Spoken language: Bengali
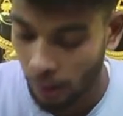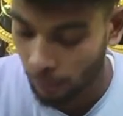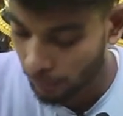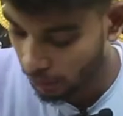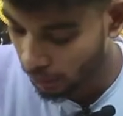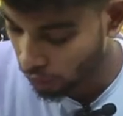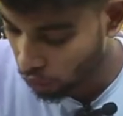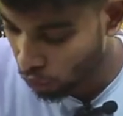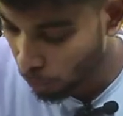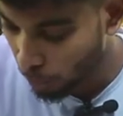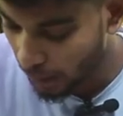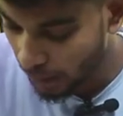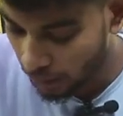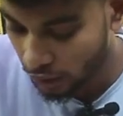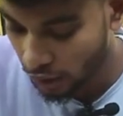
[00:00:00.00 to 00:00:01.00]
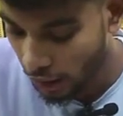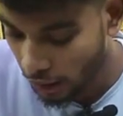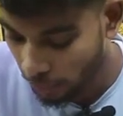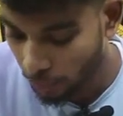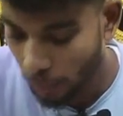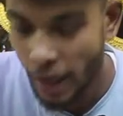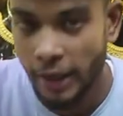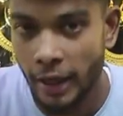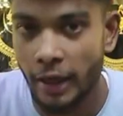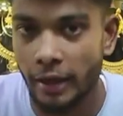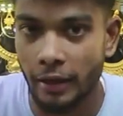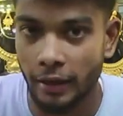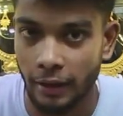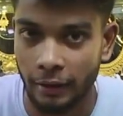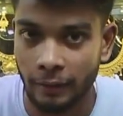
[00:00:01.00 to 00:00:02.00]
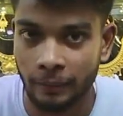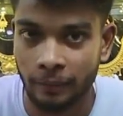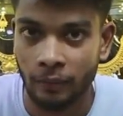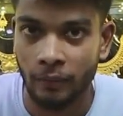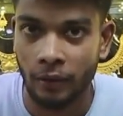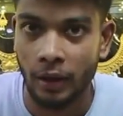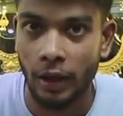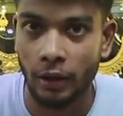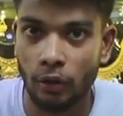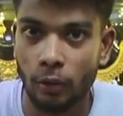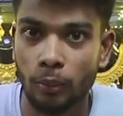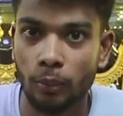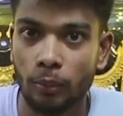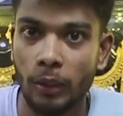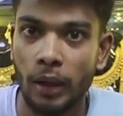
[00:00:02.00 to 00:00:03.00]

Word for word: আপনাদের জন্য মিল্ক শেড পাইকারি রেটে একদম